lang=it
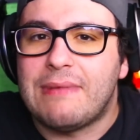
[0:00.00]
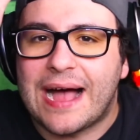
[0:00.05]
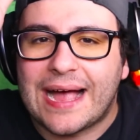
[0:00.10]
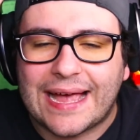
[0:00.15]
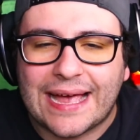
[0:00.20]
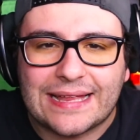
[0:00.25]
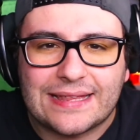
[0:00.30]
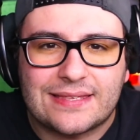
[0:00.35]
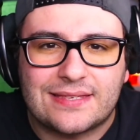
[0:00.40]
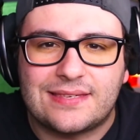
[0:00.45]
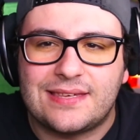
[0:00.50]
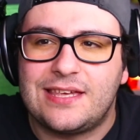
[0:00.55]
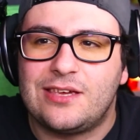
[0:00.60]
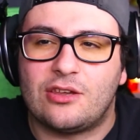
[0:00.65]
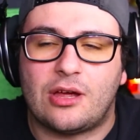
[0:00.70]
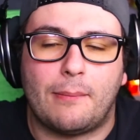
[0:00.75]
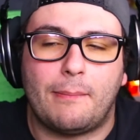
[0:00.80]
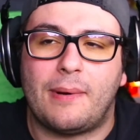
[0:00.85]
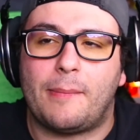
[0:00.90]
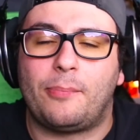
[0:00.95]

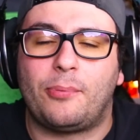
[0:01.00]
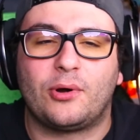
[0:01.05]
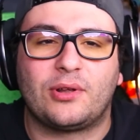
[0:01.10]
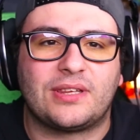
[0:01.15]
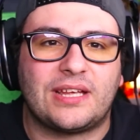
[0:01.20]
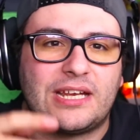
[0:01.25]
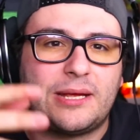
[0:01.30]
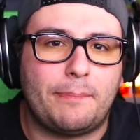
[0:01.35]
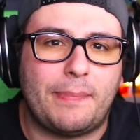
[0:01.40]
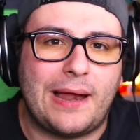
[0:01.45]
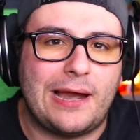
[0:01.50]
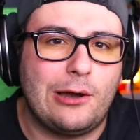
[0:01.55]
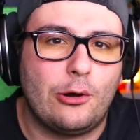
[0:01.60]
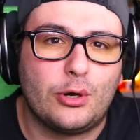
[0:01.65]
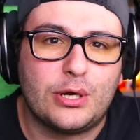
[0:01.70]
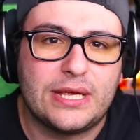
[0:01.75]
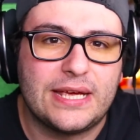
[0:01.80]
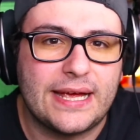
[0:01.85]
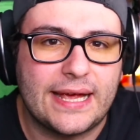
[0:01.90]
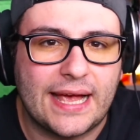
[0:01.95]
magazzino a portare i
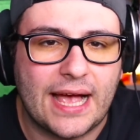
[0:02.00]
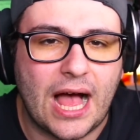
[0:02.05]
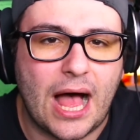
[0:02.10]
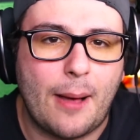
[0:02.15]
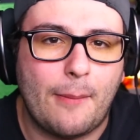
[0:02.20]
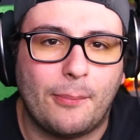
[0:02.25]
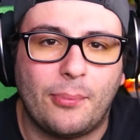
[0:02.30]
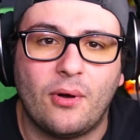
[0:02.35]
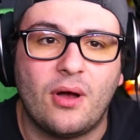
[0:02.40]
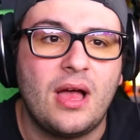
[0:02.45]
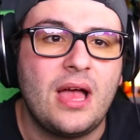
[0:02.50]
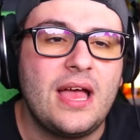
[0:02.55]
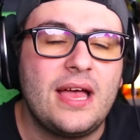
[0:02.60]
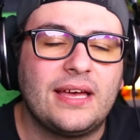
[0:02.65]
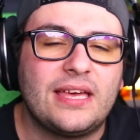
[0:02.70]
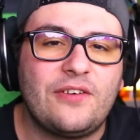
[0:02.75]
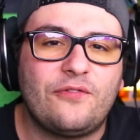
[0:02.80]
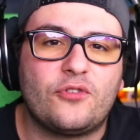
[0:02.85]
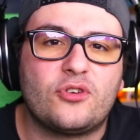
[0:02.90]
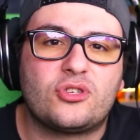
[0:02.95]
palloni in campo,
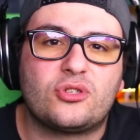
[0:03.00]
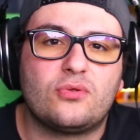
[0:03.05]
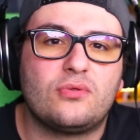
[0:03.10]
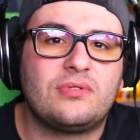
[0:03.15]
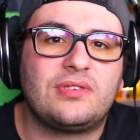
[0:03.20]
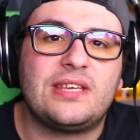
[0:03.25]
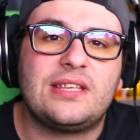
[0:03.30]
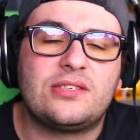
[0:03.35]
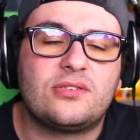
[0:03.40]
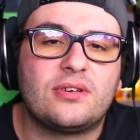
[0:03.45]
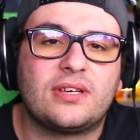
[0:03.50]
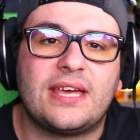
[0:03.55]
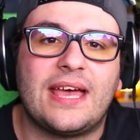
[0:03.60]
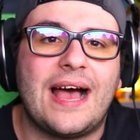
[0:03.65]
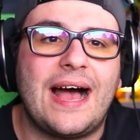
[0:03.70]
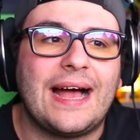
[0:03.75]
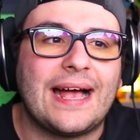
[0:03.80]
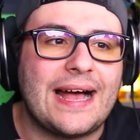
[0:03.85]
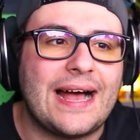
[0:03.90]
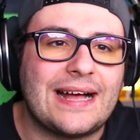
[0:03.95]
che fosse un tizio che
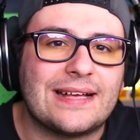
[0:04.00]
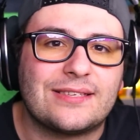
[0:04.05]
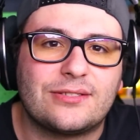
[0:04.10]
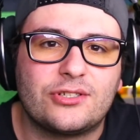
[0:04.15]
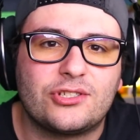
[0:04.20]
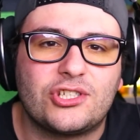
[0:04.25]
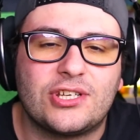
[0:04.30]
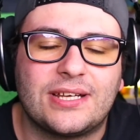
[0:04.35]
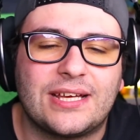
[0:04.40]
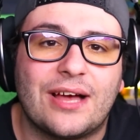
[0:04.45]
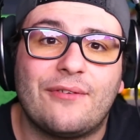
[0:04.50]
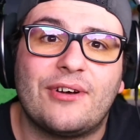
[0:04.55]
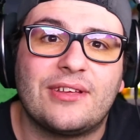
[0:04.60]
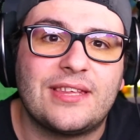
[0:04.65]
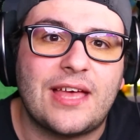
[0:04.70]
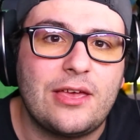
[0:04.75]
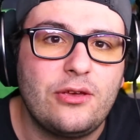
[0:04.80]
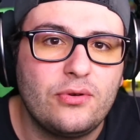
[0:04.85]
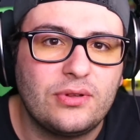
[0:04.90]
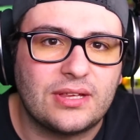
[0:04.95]
a caso cercava di
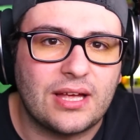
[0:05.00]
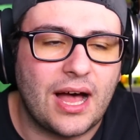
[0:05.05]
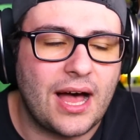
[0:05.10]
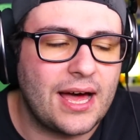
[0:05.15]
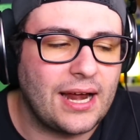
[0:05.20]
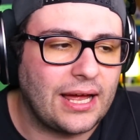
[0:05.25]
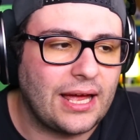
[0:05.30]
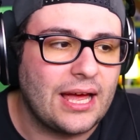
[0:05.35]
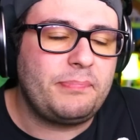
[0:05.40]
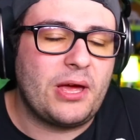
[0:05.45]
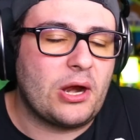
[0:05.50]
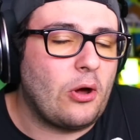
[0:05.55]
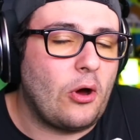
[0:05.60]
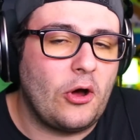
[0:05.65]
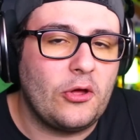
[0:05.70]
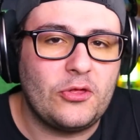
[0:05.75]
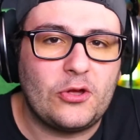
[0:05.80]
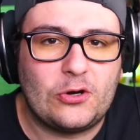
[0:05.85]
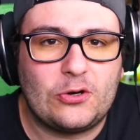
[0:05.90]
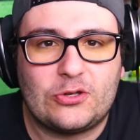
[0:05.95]
aiutare,
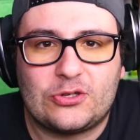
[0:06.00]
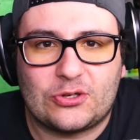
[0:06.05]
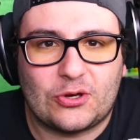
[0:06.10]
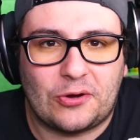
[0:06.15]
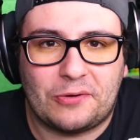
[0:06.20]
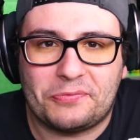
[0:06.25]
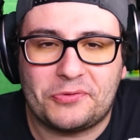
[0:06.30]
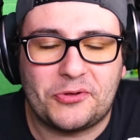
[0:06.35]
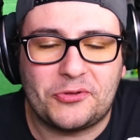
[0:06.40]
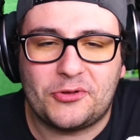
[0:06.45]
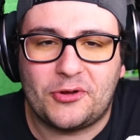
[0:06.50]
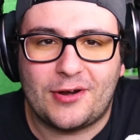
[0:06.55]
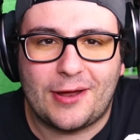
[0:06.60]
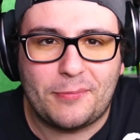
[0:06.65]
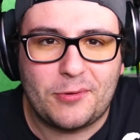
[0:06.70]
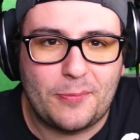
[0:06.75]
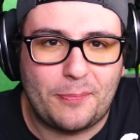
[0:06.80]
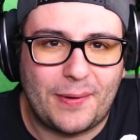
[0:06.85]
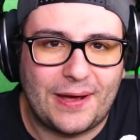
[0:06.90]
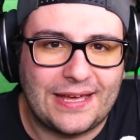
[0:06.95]
però non lo so, non ho la
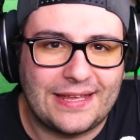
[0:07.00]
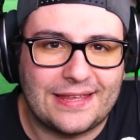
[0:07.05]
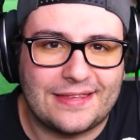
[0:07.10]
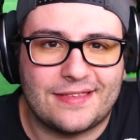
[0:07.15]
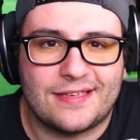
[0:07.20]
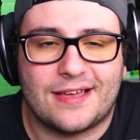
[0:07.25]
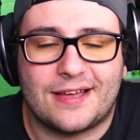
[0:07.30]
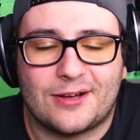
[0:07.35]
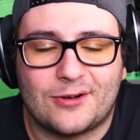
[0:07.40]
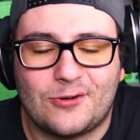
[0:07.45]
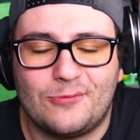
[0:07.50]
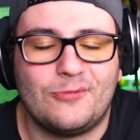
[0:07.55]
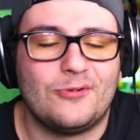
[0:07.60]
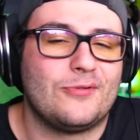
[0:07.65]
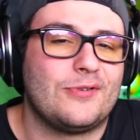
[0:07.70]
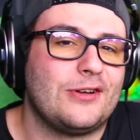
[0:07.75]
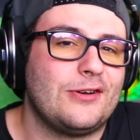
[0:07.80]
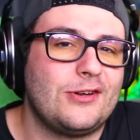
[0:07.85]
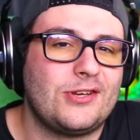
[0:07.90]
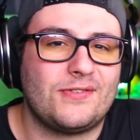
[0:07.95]
più pallida idea.
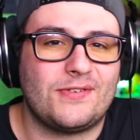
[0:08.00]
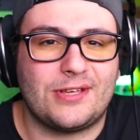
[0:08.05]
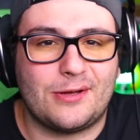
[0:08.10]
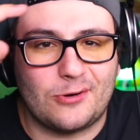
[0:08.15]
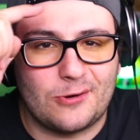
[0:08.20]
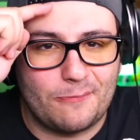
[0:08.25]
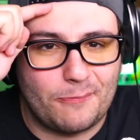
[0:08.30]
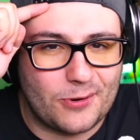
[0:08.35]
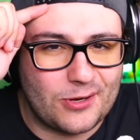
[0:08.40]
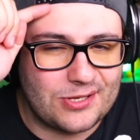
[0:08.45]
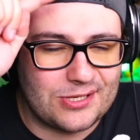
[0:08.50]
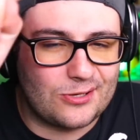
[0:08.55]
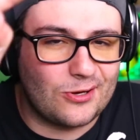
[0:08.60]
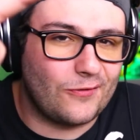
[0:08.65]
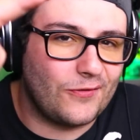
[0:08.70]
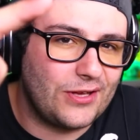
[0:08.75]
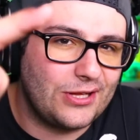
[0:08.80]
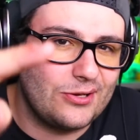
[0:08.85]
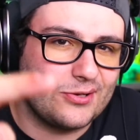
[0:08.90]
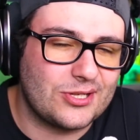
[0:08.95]
Comunque noi ci vediamo in un prossimo
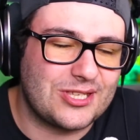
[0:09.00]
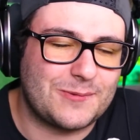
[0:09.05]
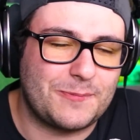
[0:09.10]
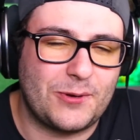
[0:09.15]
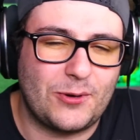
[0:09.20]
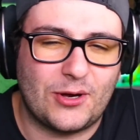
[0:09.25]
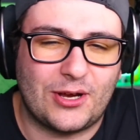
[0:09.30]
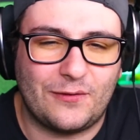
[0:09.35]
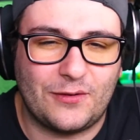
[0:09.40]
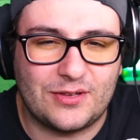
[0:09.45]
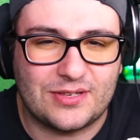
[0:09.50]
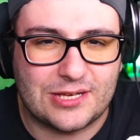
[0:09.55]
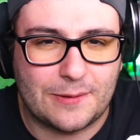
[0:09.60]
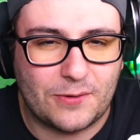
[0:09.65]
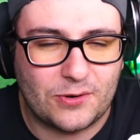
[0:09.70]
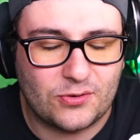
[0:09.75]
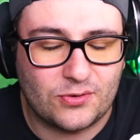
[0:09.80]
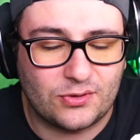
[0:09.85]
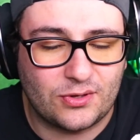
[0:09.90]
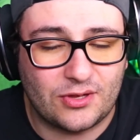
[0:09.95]
video, spero che vi sia
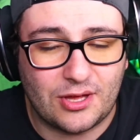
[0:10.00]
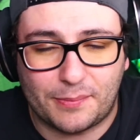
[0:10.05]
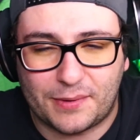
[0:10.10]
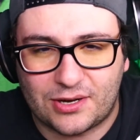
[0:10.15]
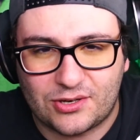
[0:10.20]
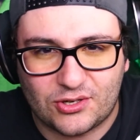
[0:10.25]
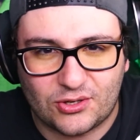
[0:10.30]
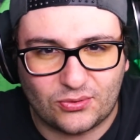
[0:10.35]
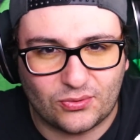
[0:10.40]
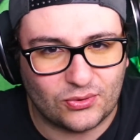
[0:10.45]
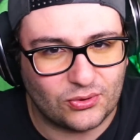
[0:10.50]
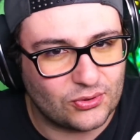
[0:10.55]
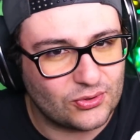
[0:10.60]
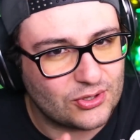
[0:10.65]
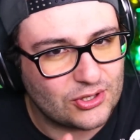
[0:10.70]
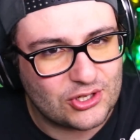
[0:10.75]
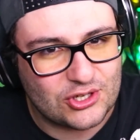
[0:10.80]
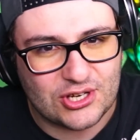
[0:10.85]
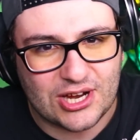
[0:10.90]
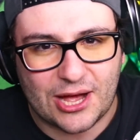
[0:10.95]
piaciuto da Marcio è tutto,
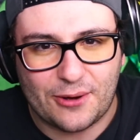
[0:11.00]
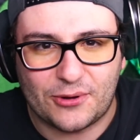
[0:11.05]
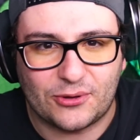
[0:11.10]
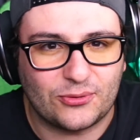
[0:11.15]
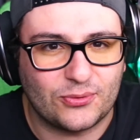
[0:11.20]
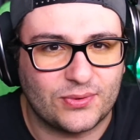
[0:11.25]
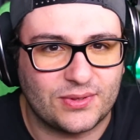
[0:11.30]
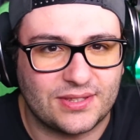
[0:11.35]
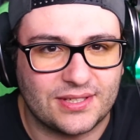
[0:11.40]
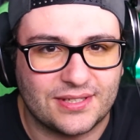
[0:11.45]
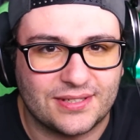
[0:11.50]
ciao a tutti.